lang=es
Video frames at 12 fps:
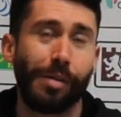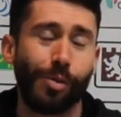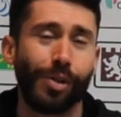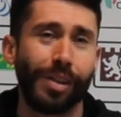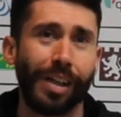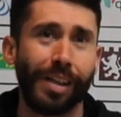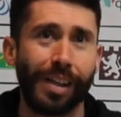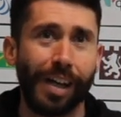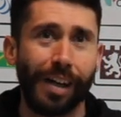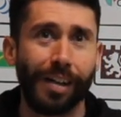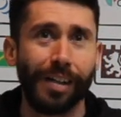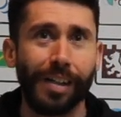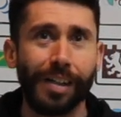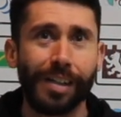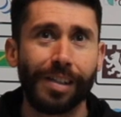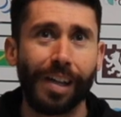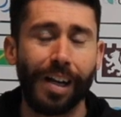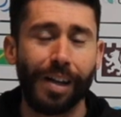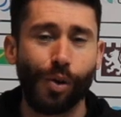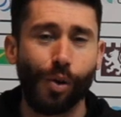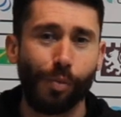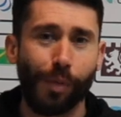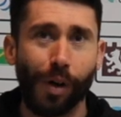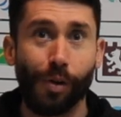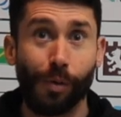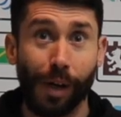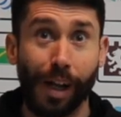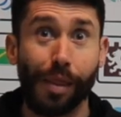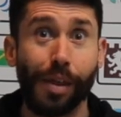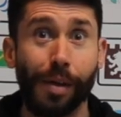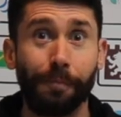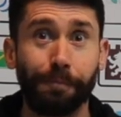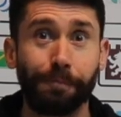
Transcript: vamos a intentar salir con un mejor balance.